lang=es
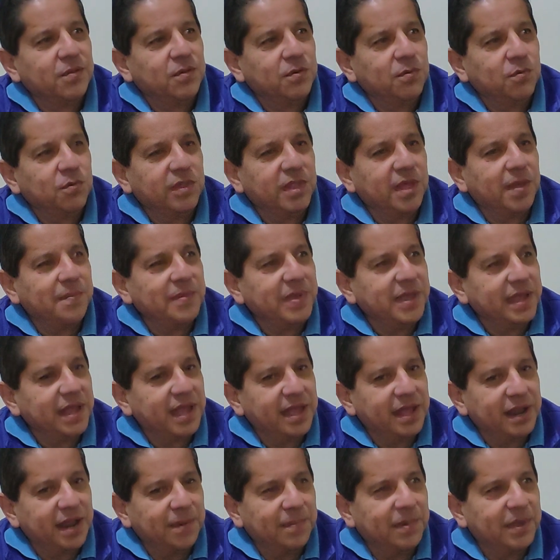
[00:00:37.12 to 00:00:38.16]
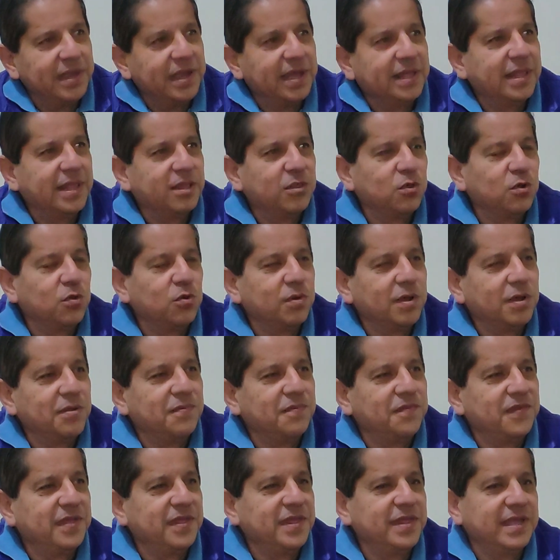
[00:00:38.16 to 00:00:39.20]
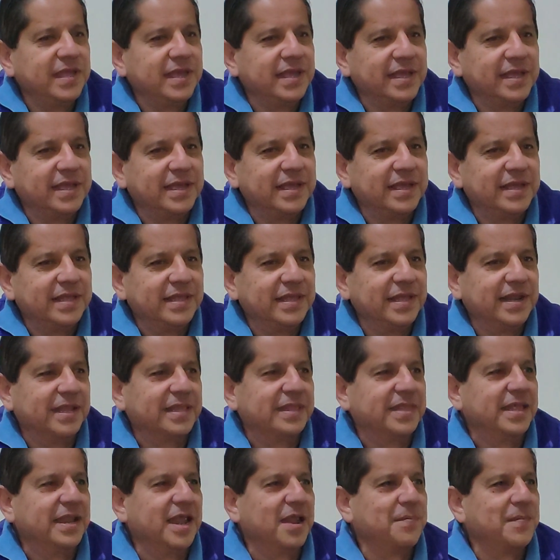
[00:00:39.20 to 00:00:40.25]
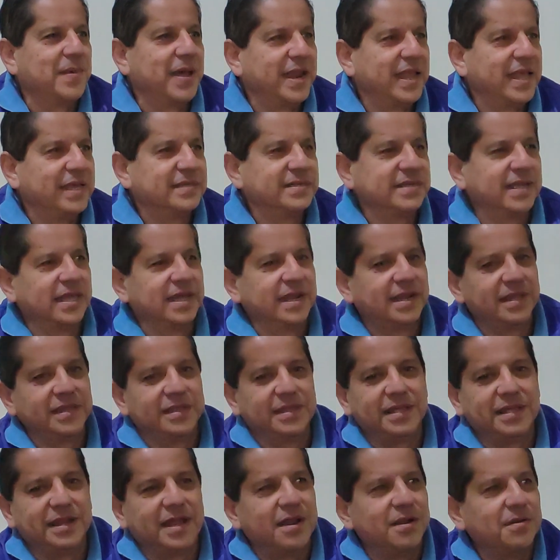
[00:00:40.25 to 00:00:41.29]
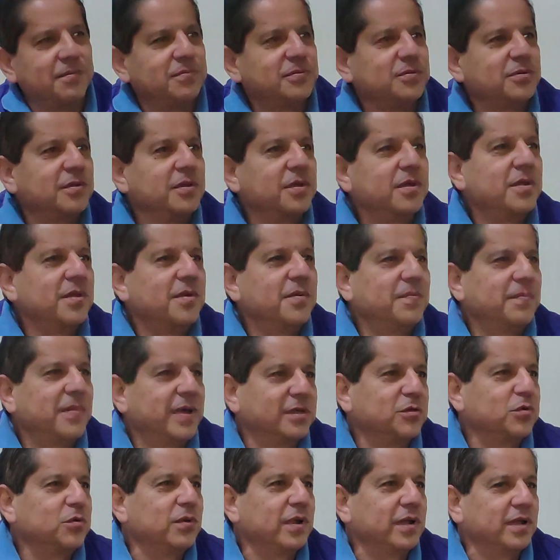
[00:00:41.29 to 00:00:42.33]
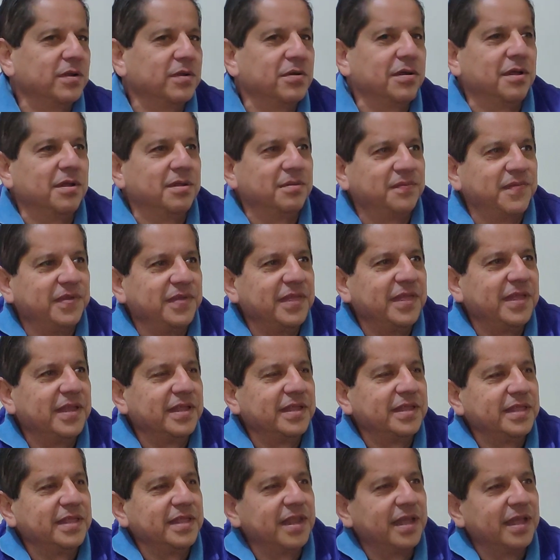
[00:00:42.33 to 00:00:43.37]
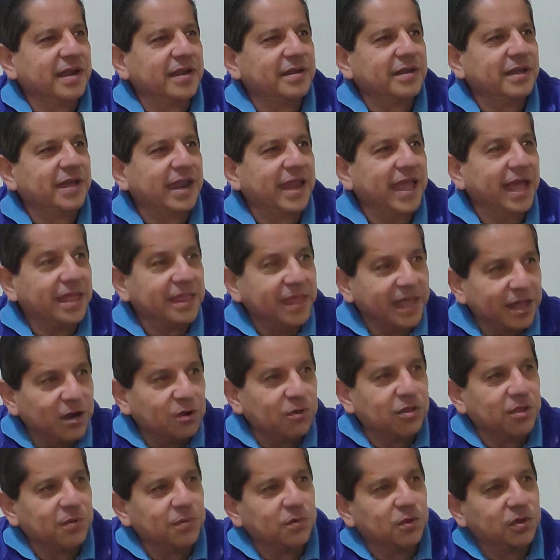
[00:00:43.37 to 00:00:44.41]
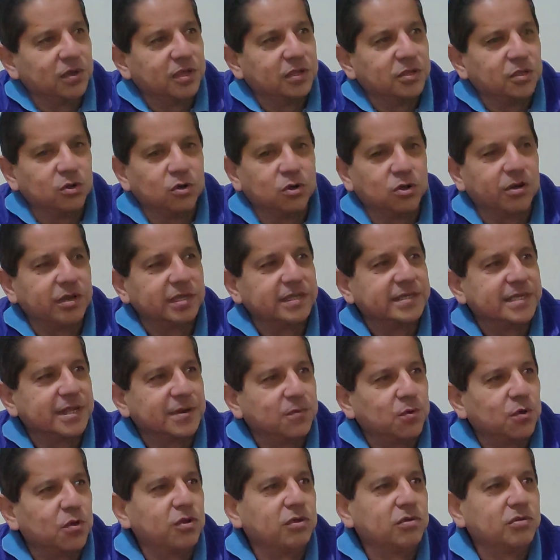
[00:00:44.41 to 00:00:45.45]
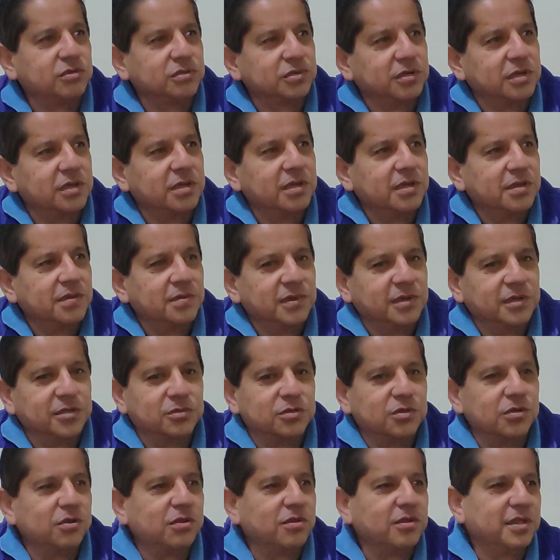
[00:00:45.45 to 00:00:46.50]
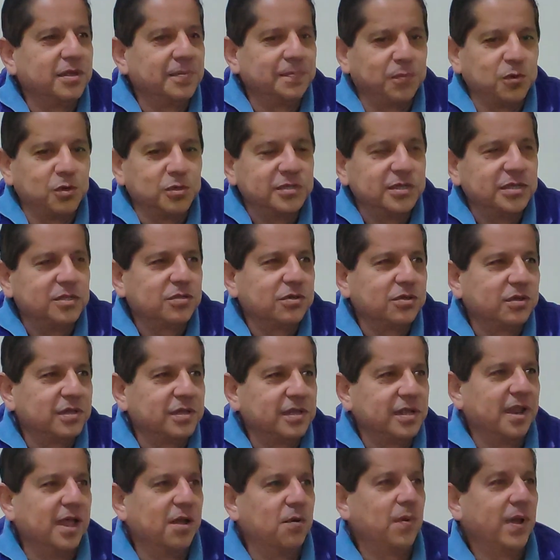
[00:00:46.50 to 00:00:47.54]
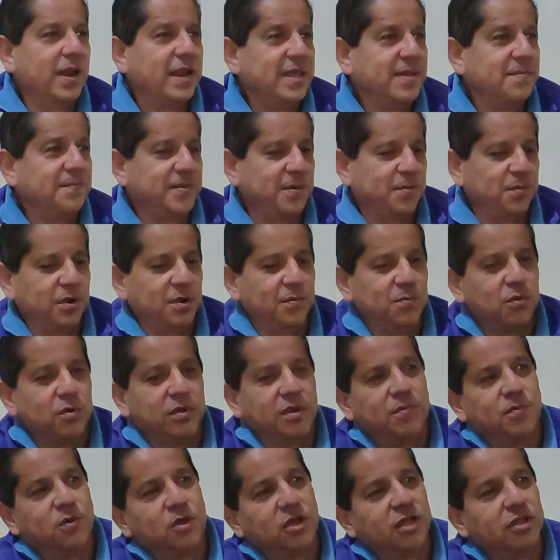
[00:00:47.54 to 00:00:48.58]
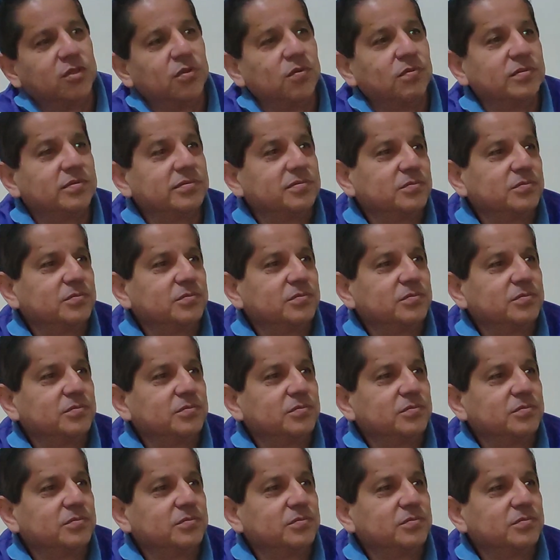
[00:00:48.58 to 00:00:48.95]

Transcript: unas mingas en la mañana, no con el fin de retirar malezas, de retirar basura, lo el fin de retirar criaderos de mosquitos, los reservorios, que son los depósitos donde el agua limpia, porque el mosquito